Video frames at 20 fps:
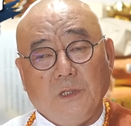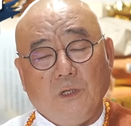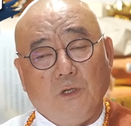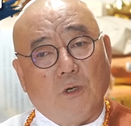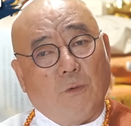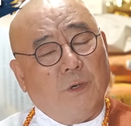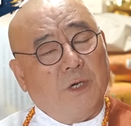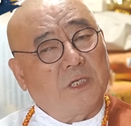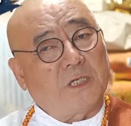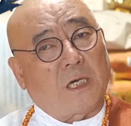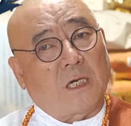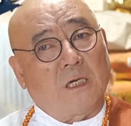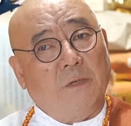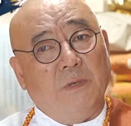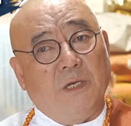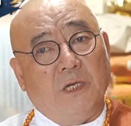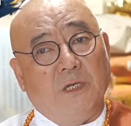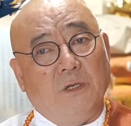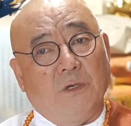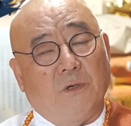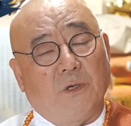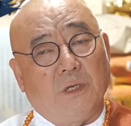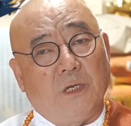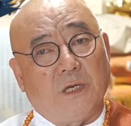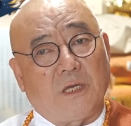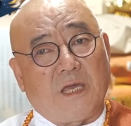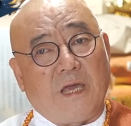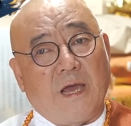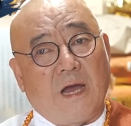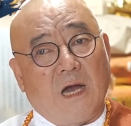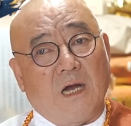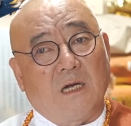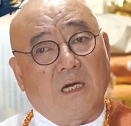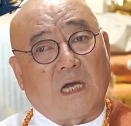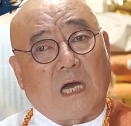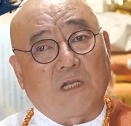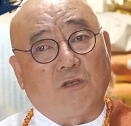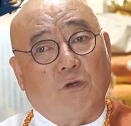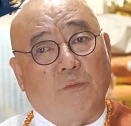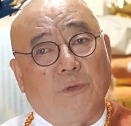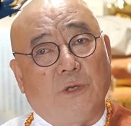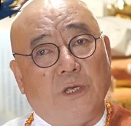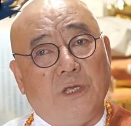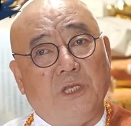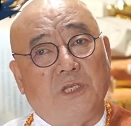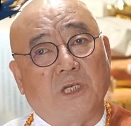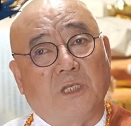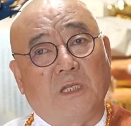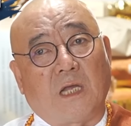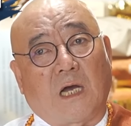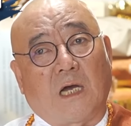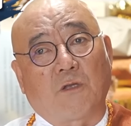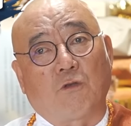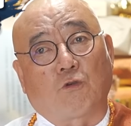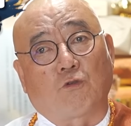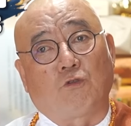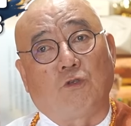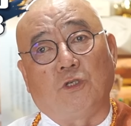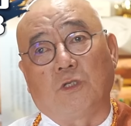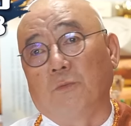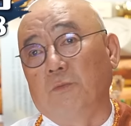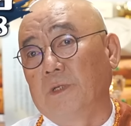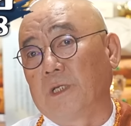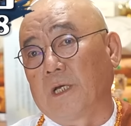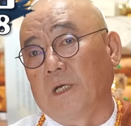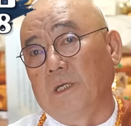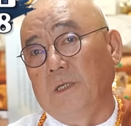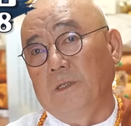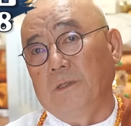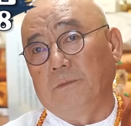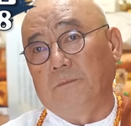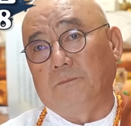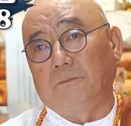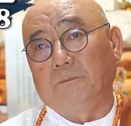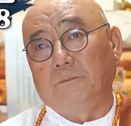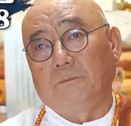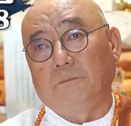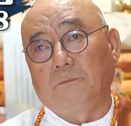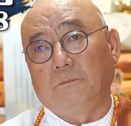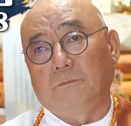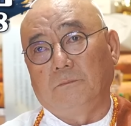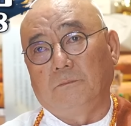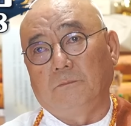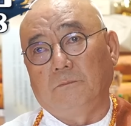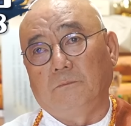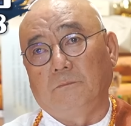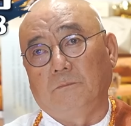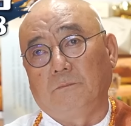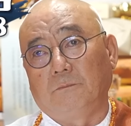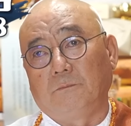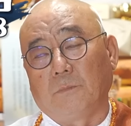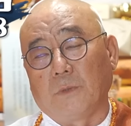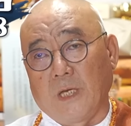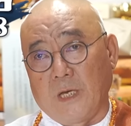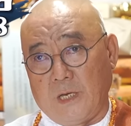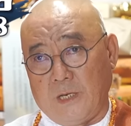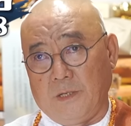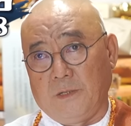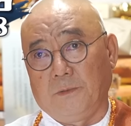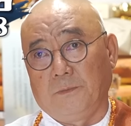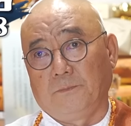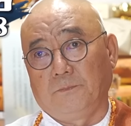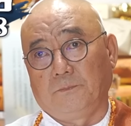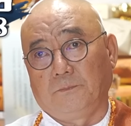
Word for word: 요번에 잘하면은요 기항을 가져오면 인천 다 가져올 수 있습니다. 아 국민의힘 쪽에 예.